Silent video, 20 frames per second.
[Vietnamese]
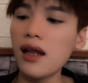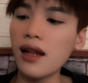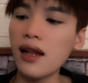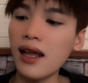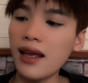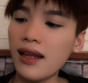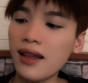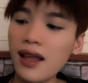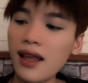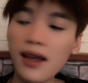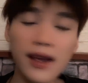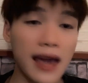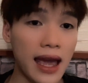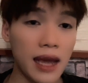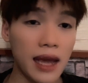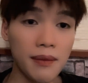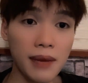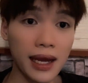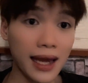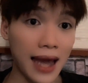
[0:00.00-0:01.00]
thì thiết kế
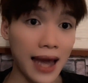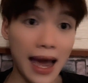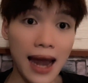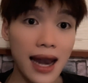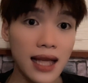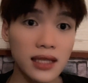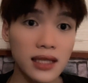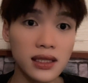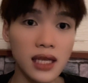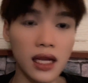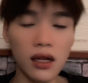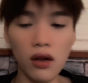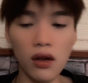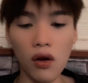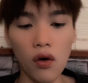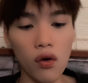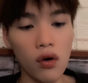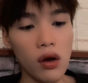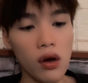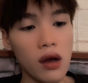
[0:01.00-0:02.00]
em này khá là xịn
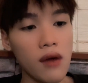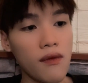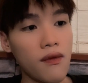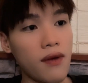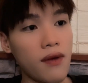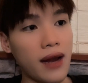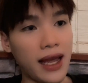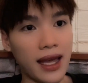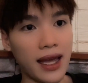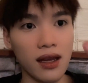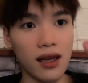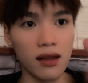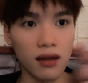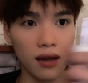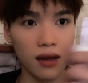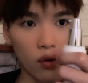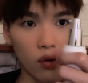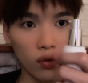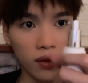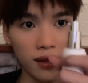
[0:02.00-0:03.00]
luôn nè
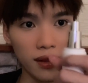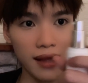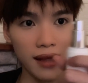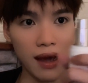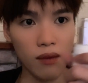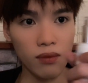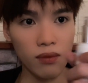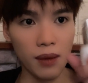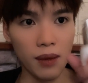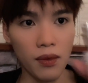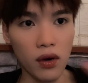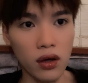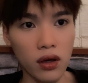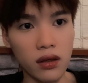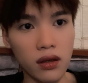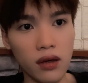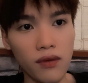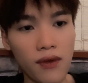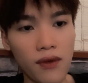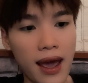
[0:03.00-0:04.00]
đầu trong này mọi
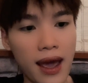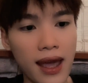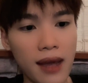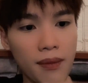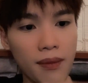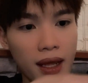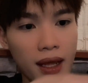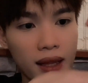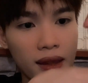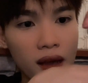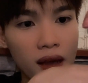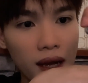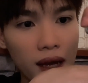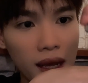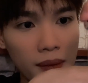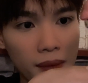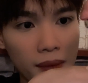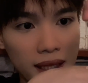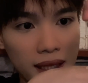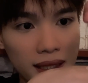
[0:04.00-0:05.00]
người và em này chất
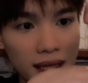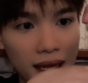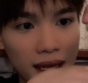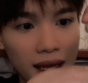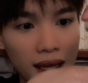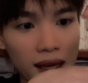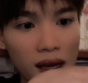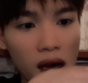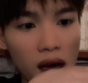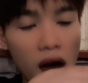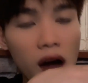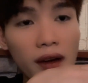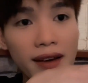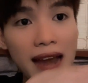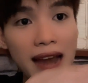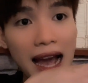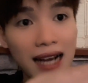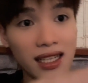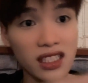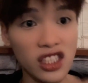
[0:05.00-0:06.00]
em này sẽ hơi
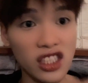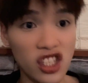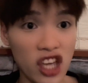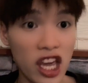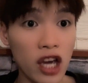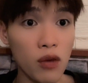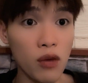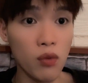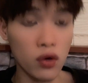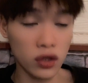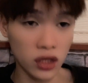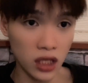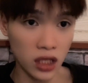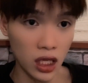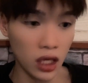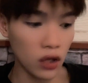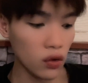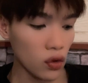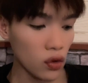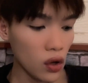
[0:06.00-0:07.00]
đặc treo một
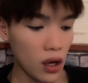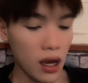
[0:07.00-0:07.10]
xíu